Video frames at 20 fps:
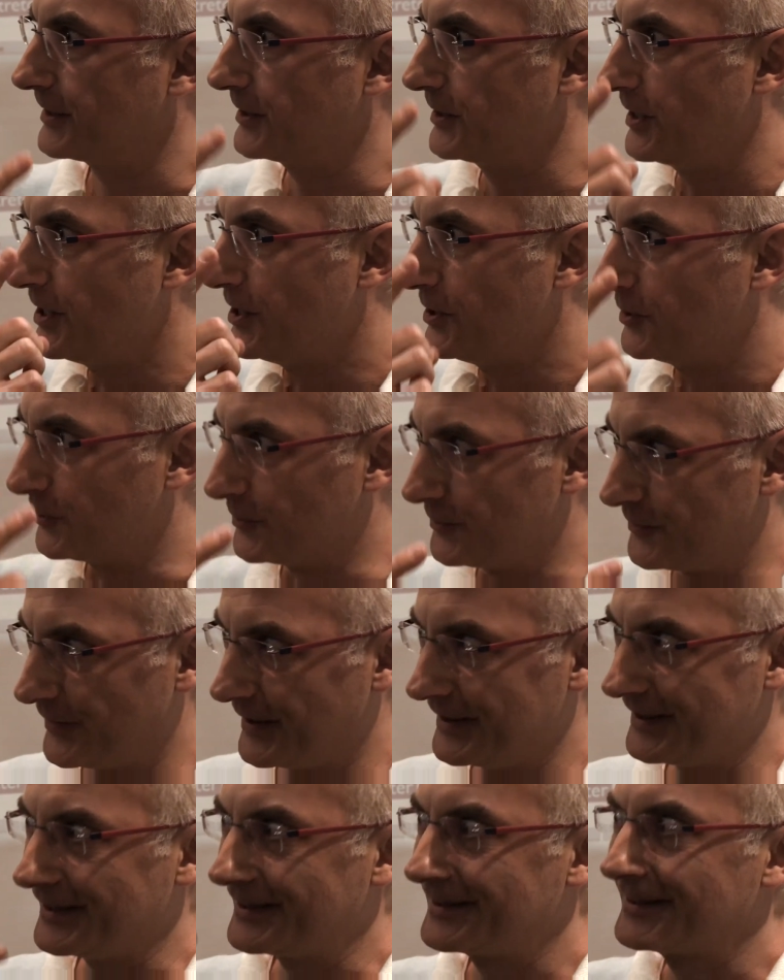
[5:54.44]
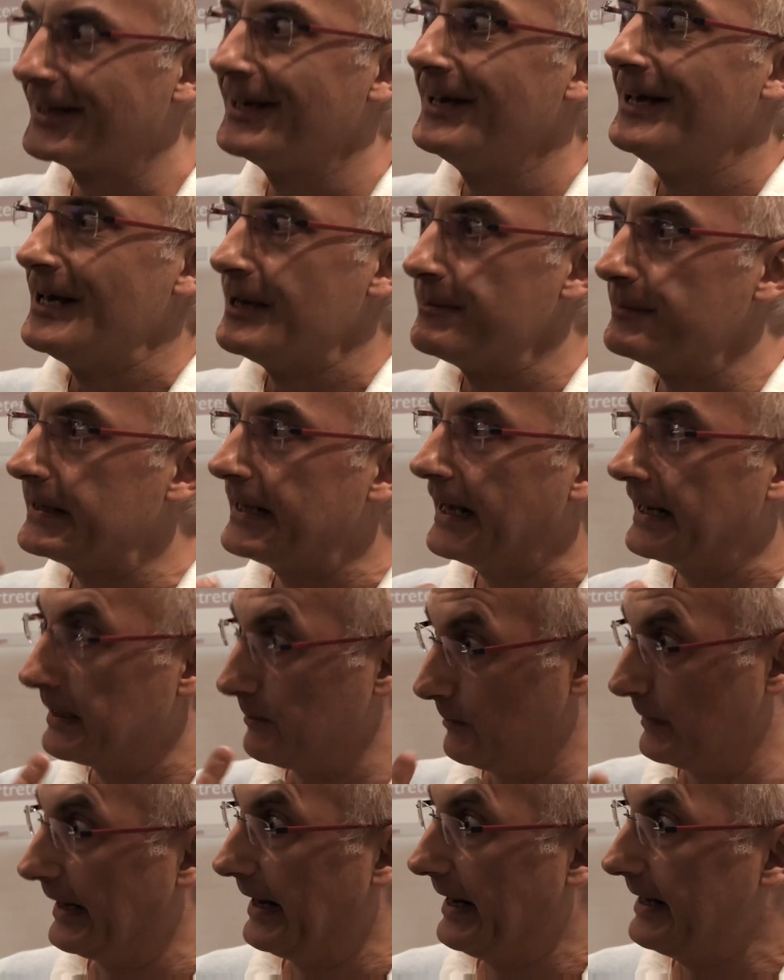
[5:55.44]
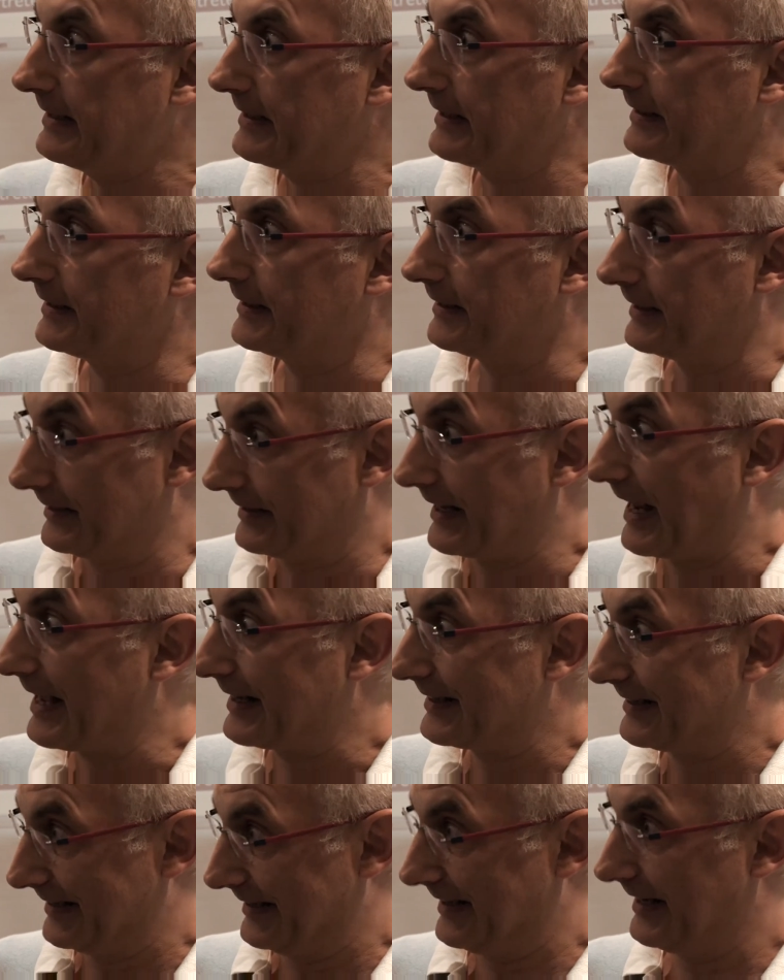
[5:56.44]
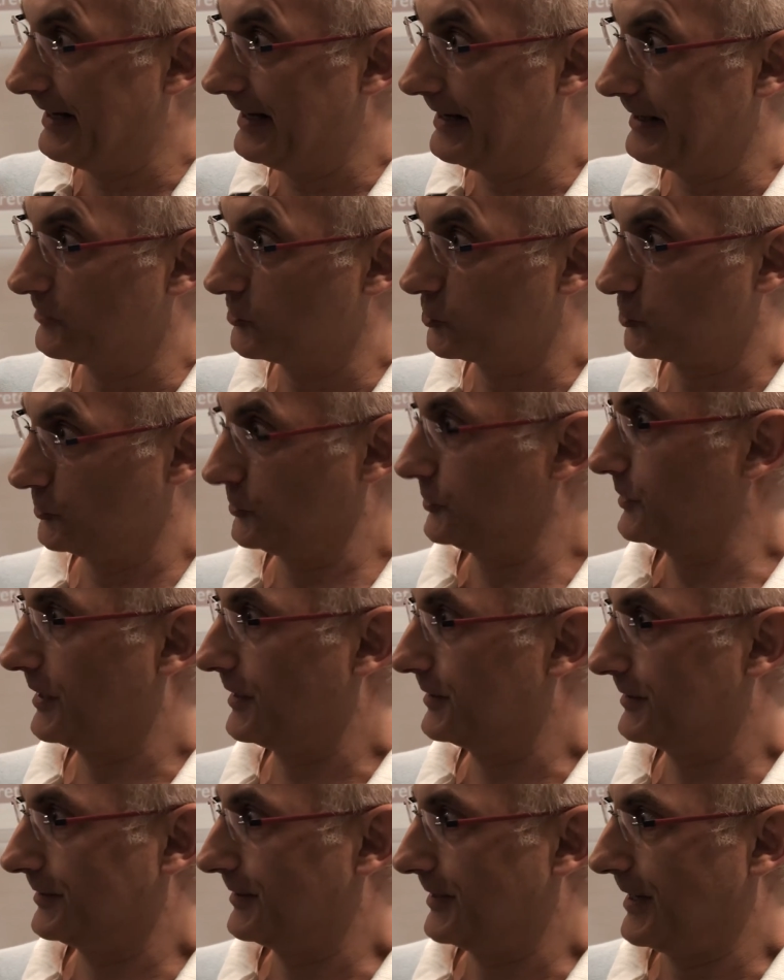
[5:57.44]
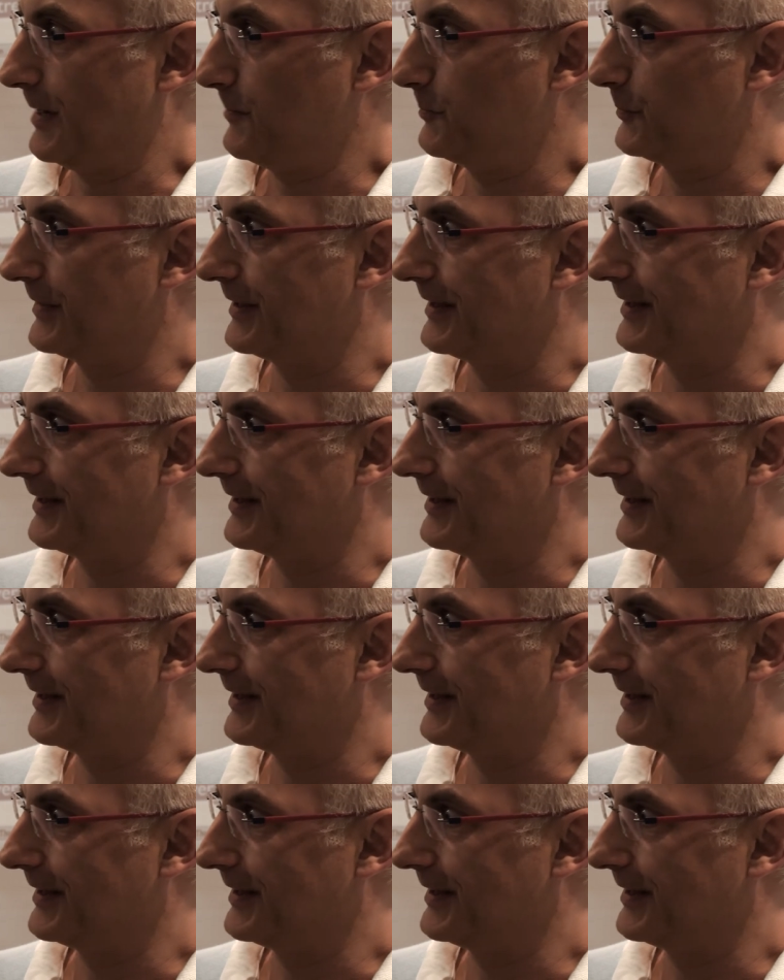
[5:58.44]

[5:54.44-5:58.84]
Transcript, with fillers: Ne? Und wenn ich mit einem Lächeln in den Tag gehe und schon sage, ich habe